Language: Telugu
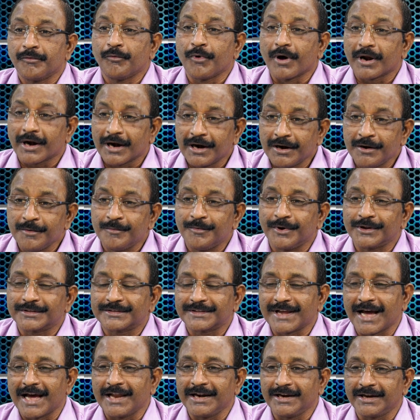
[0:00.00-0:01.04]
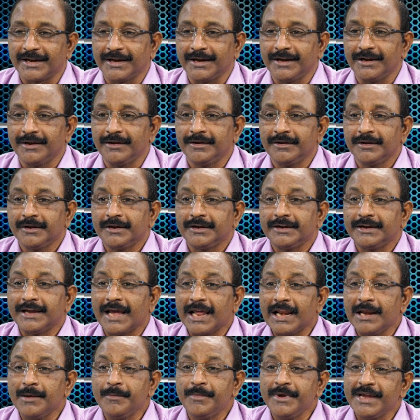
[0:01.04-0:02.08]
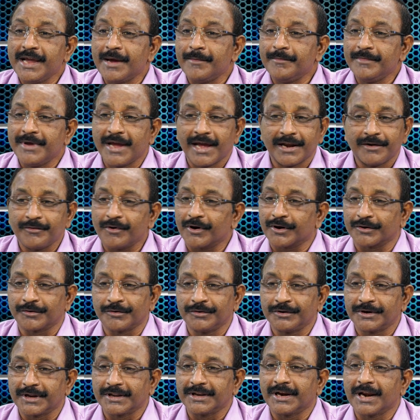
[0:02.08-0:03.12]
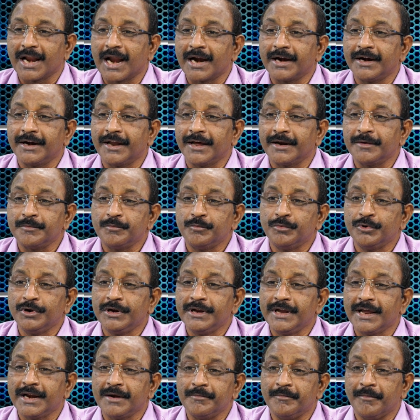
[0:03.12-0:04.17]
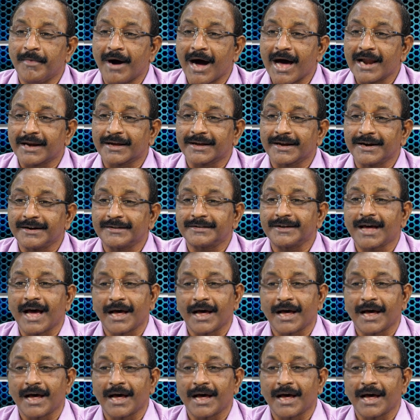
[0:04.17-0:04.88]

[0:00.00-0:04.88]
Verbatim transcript: వరల్డ్ మొత్తానికి ఎల్బిఎంఏ అని ఒకటి ఉంటుంది లండన్ బులియన్ మార్కెట్స్